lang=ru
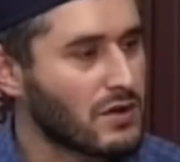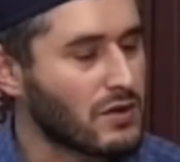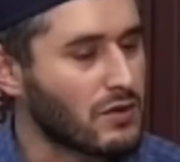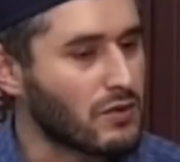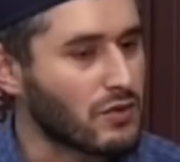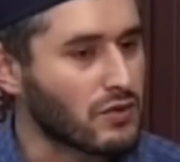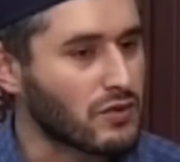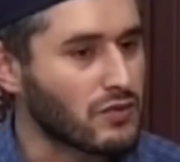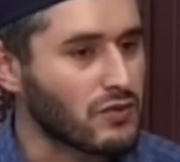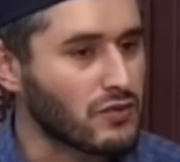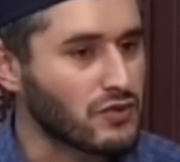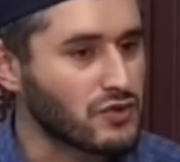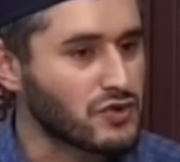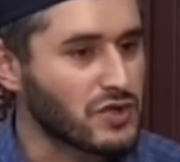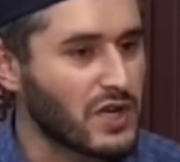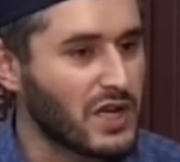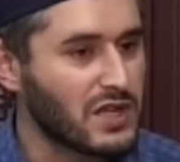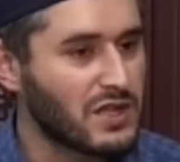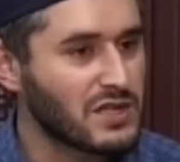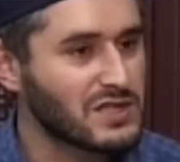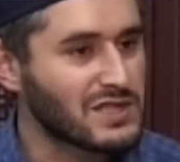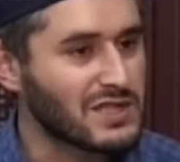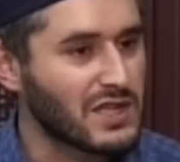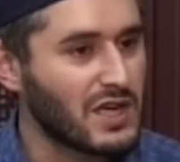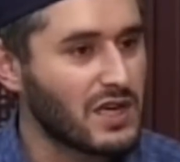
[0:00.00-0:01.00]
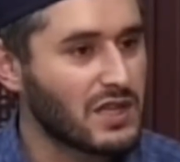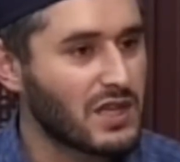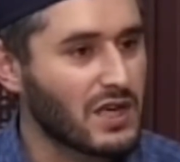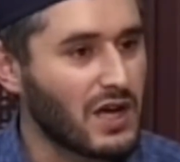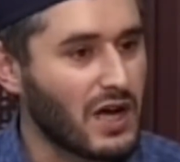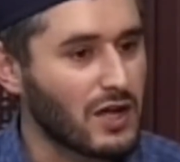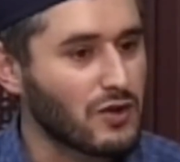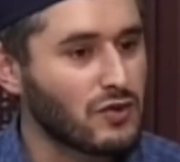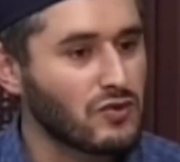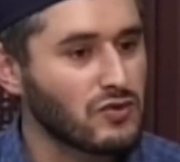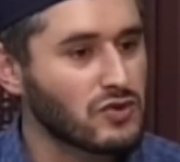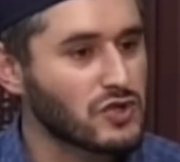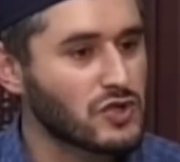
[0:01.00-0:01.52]
Вот уже эти, это
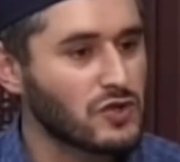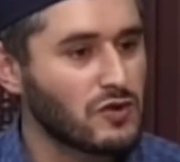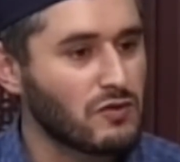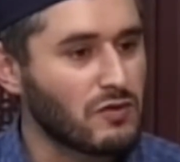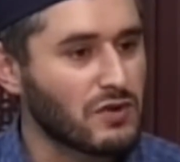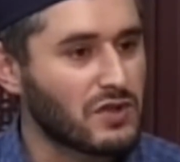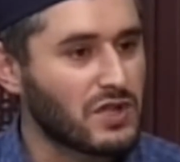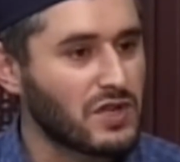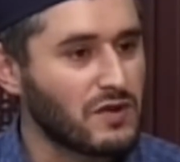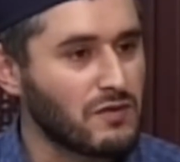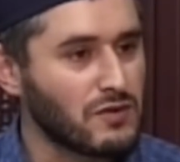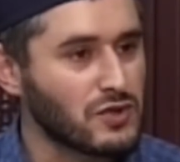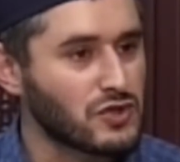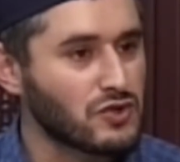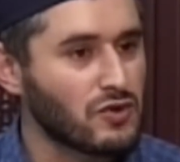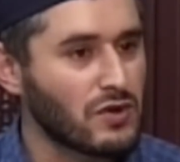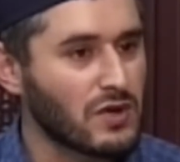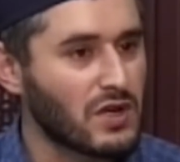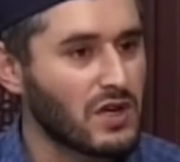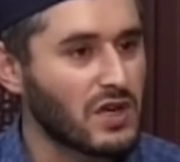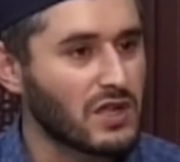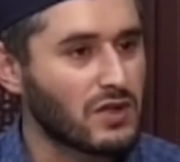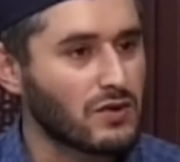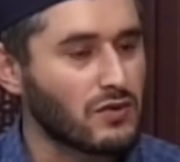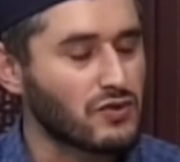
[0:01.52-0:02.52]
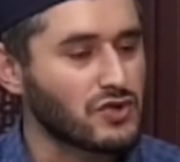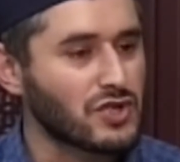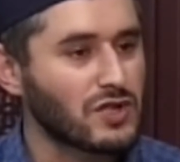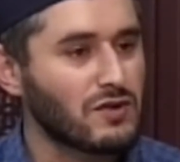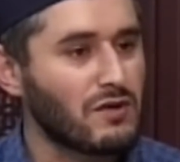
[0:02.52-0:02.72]
одно слово «ты высокий» это уже